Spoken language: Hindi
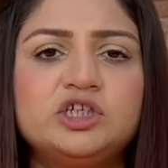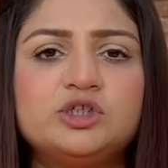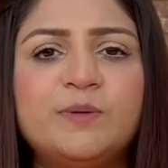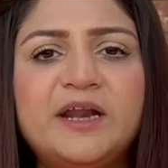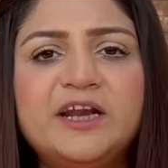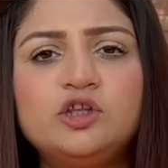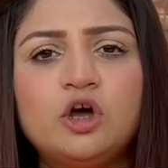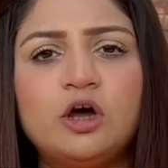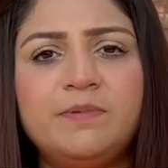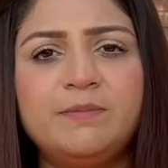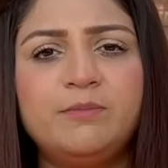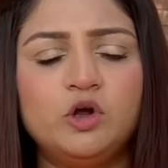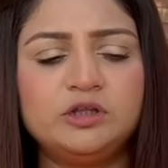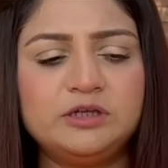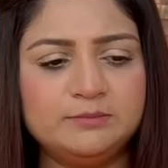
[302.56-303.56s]
जिसमानी तौर पर
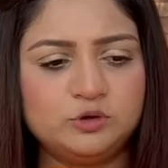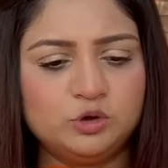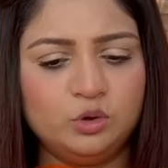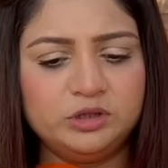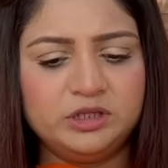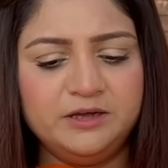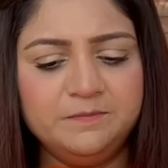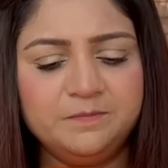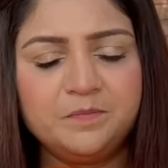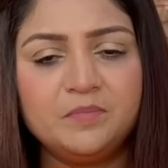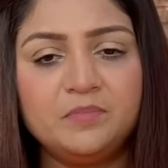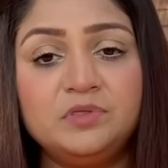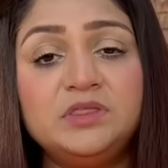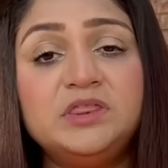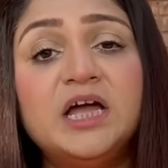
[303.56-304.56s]
बहुत कमज़ोर थी
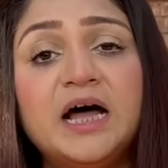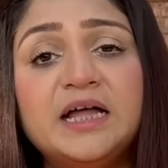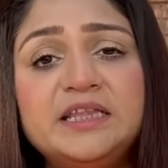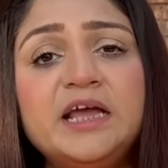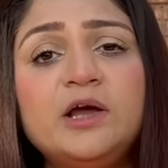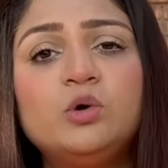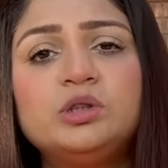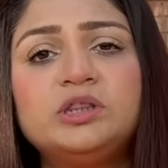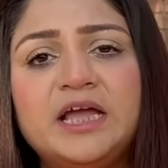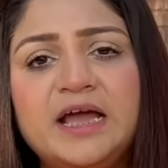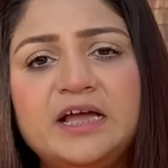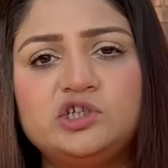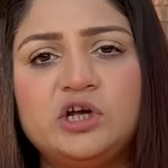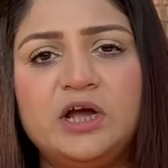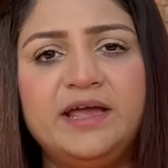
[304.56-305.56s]
दादे को
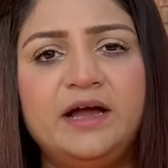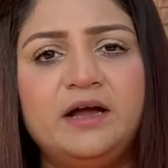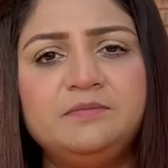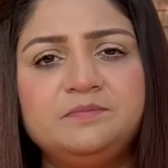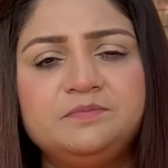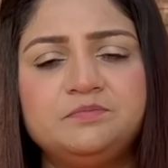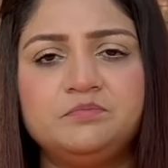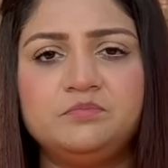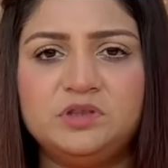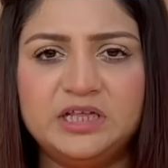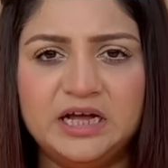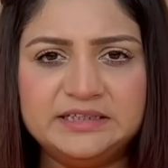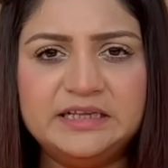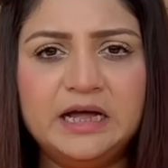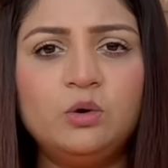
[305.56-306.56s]
तैश आया
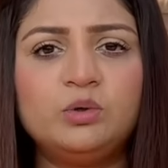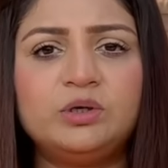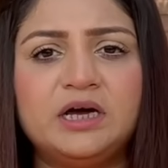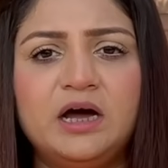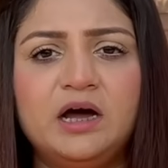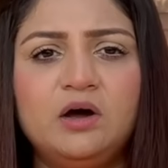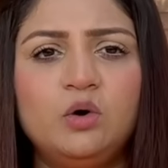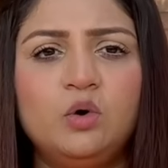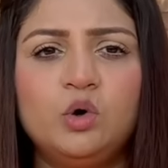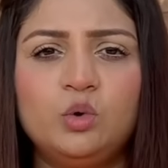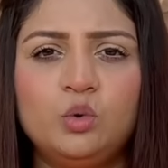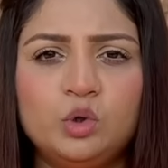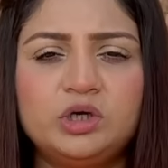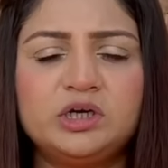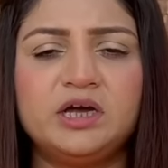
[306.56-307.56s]
दादा उठा और
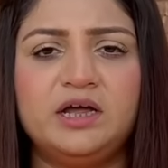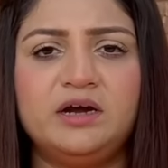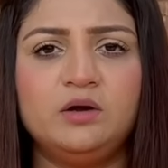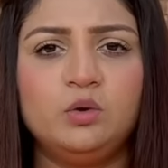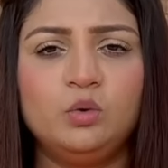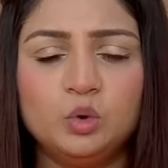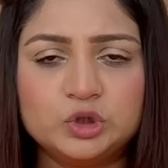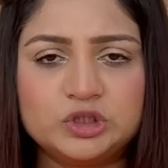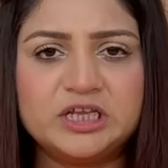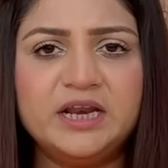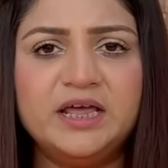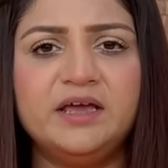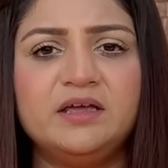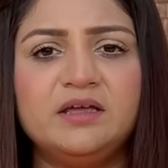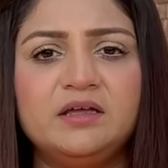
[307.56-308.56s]
उठकर
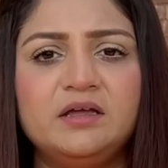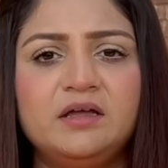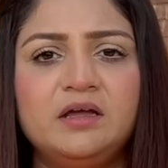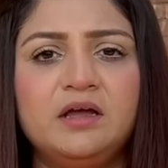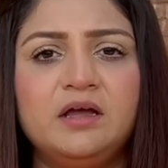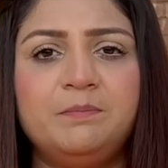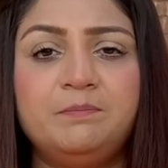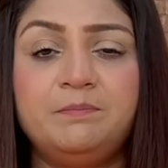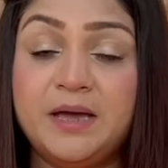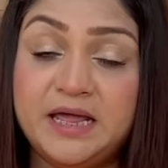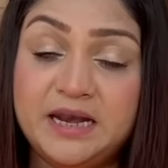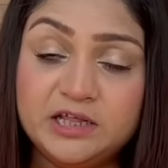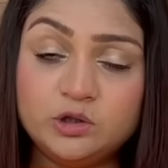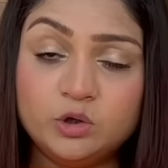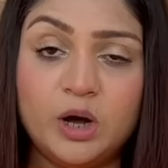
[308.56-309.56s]
उसने
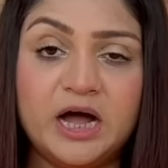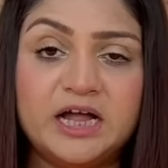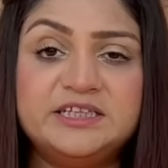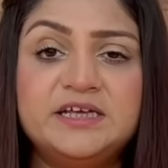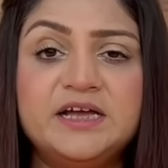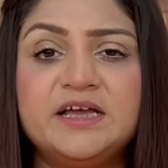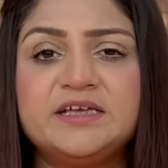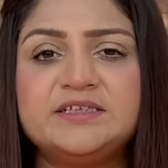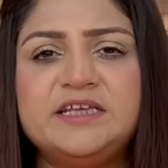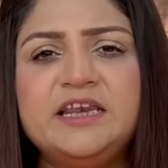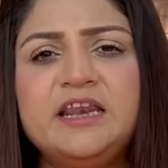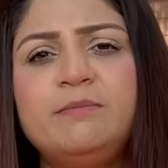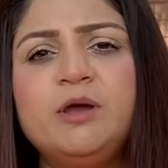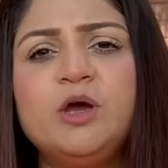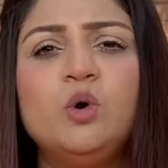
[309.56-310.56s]
पहले तो हादिया के
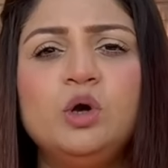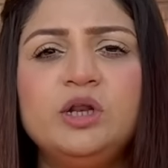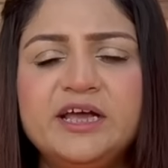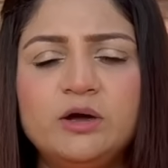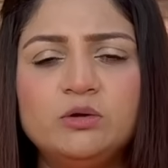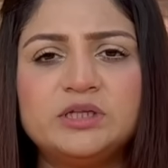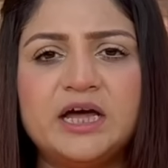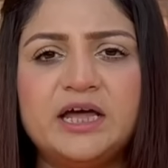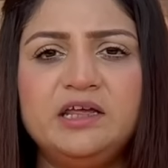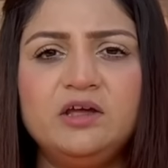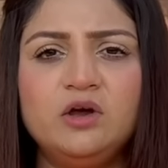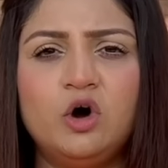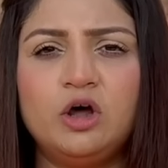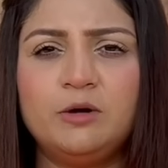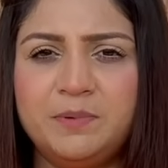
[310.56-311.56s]
सीने में गोलियां
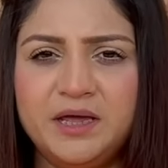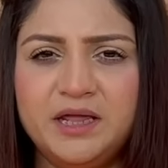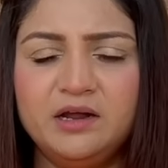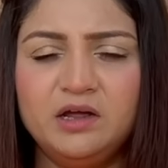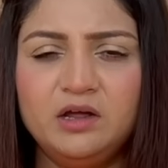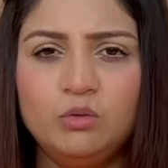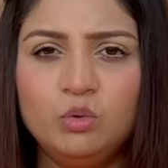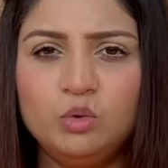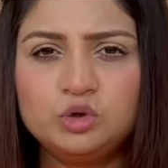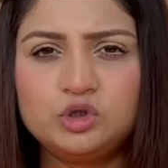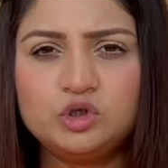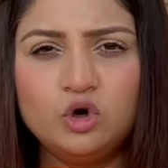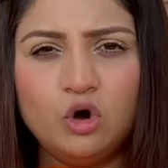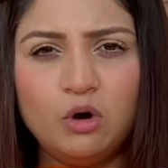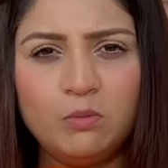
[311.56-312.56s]
उतारी और फिर
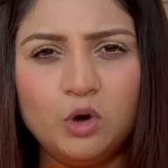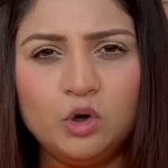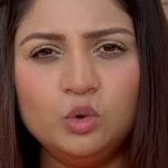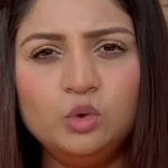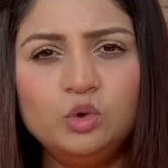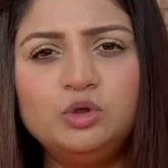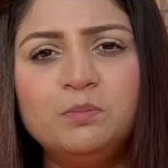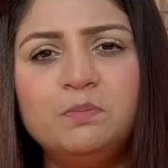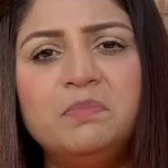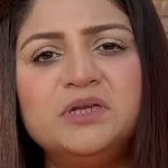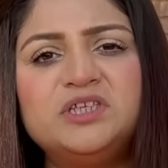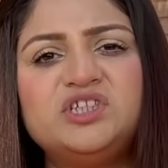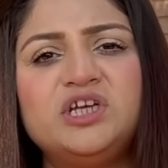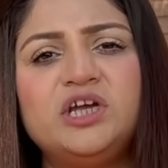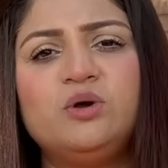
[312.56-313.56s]
उस नौमौलूद
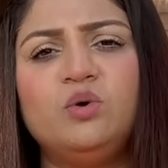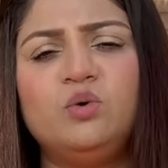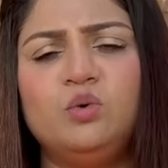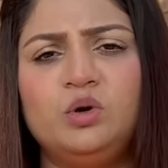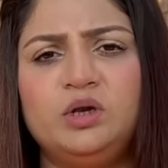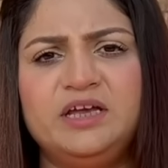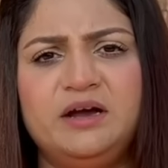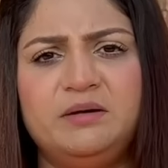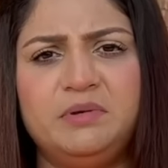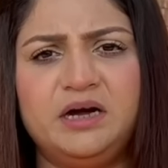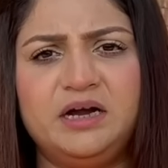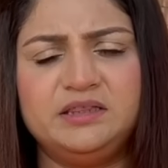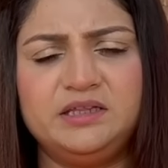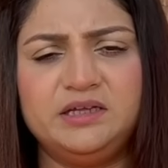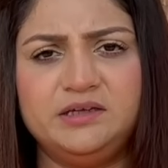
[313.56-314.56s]
बच्चे को गोलियां
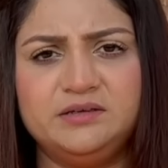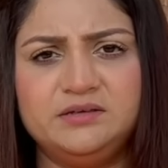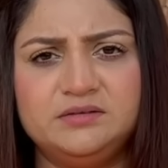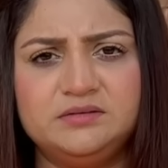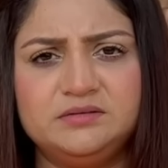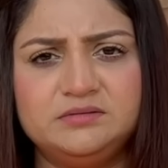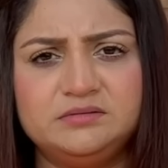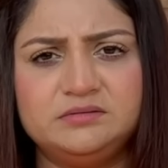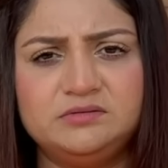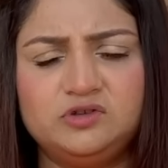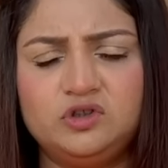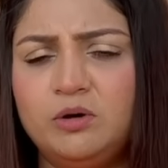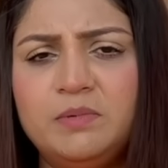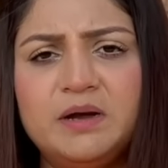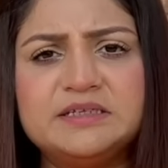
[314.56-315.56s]
मार दी
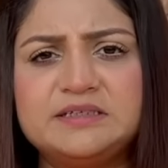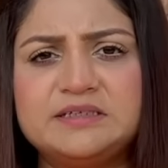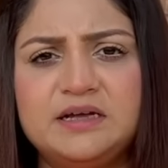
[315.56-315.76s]
तोबा